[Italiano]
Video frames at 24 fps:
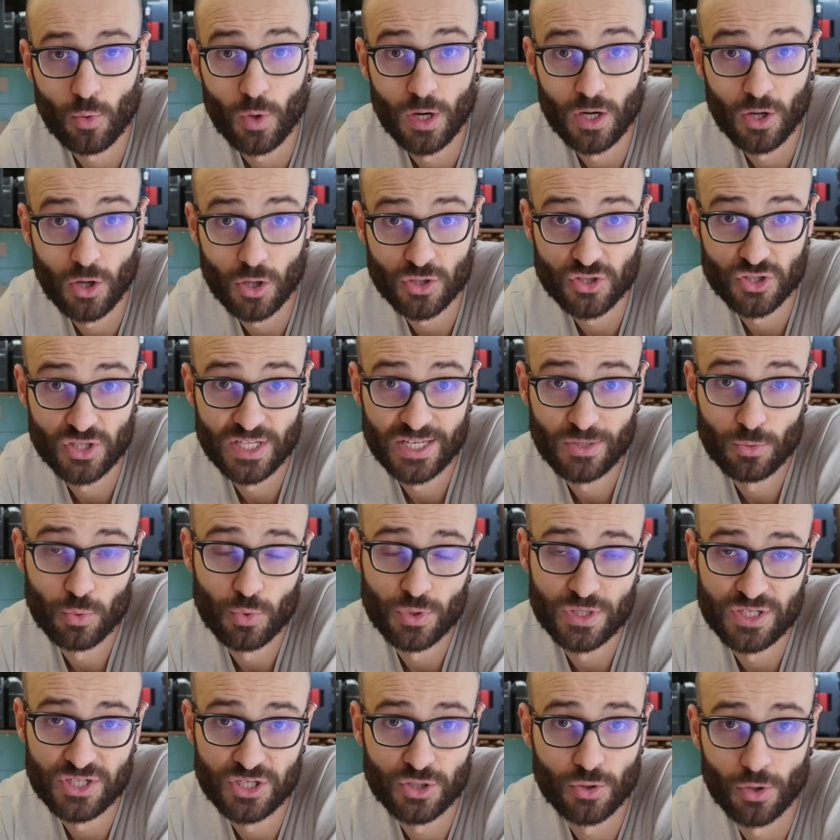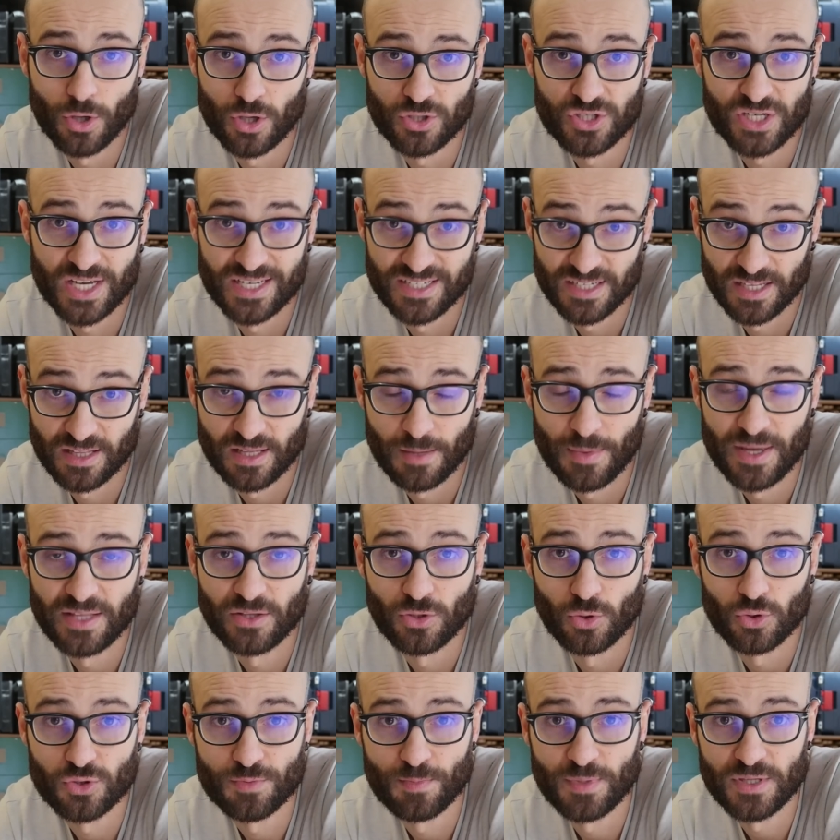qualcosa di cui si conosca
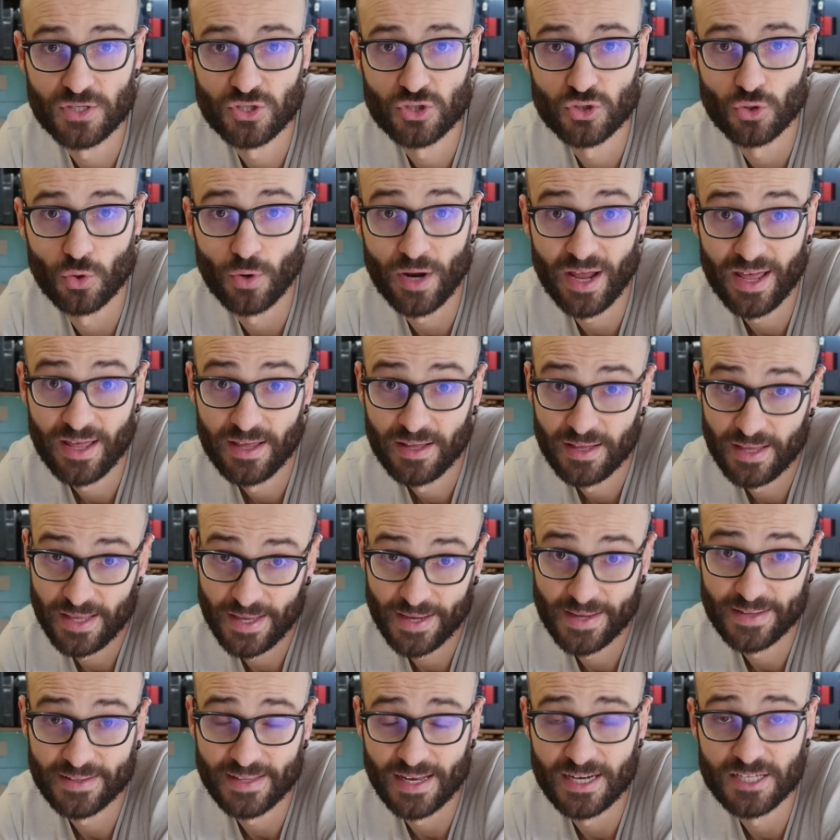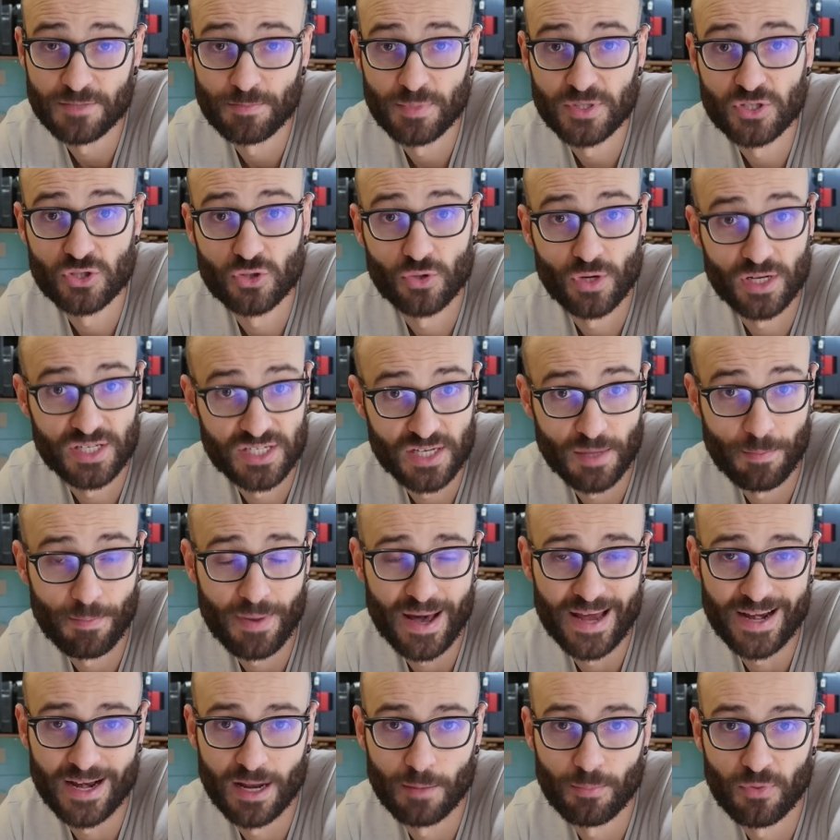esattamente lo spessore e che tale spessore sia
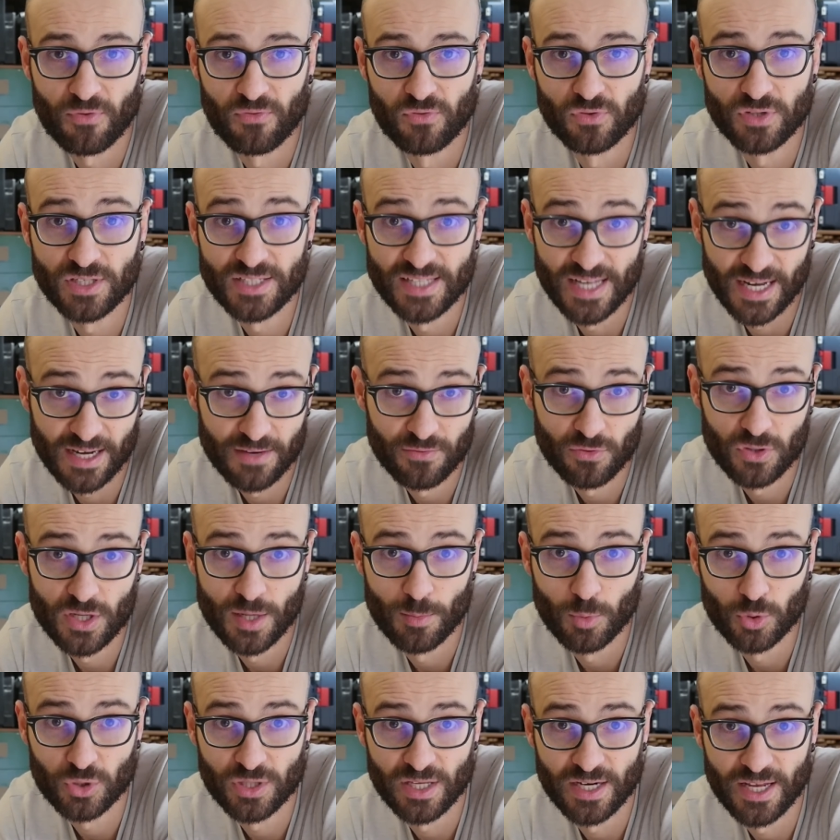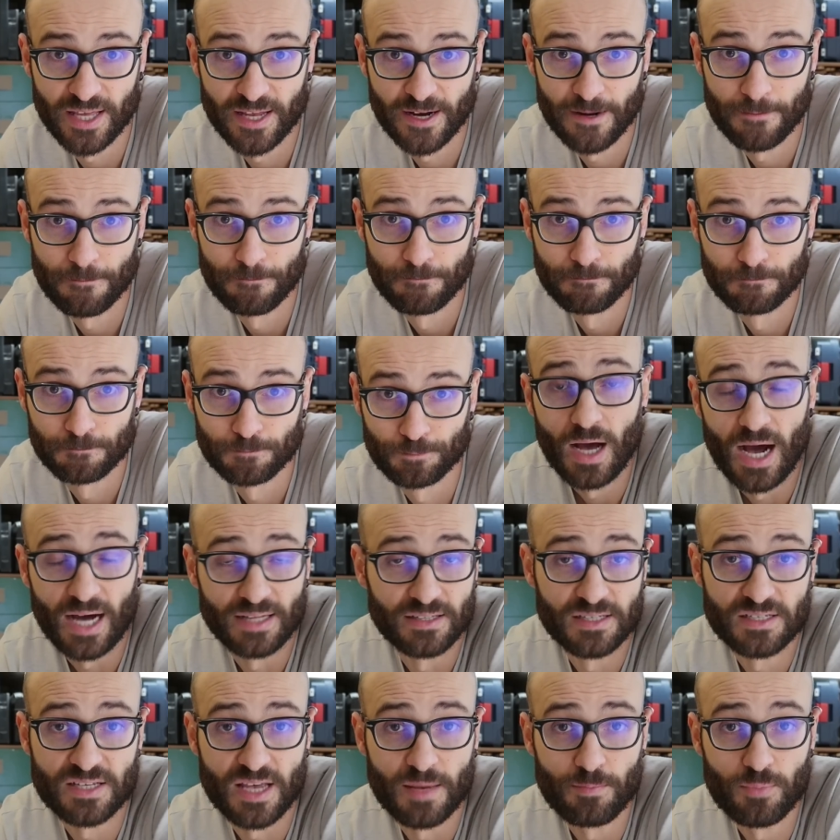pari alla profondità che vogliamo ottenere.
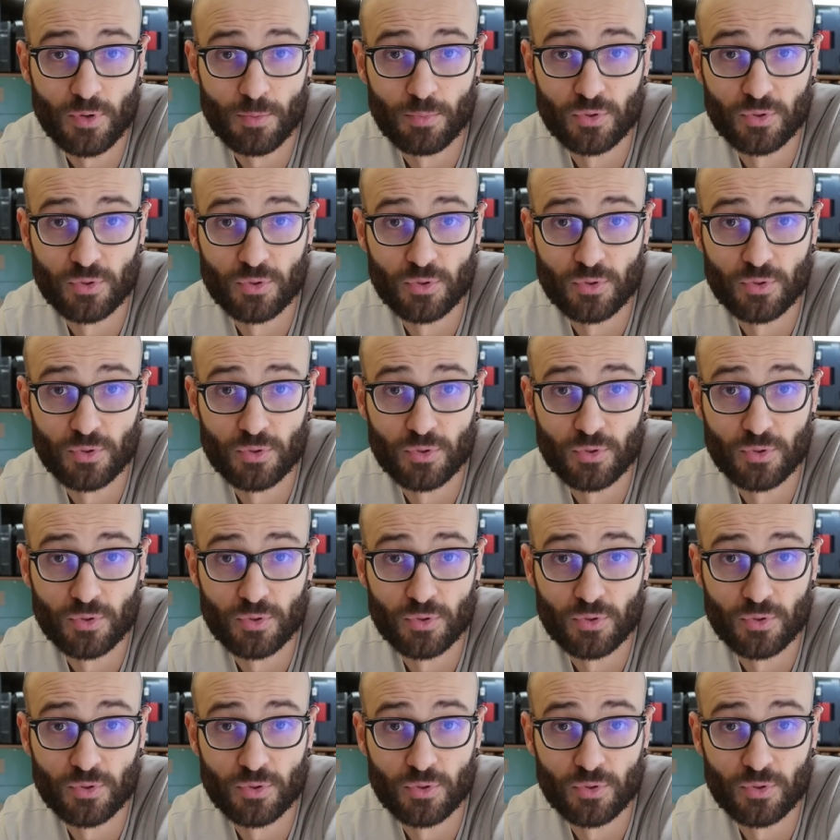Ad esempio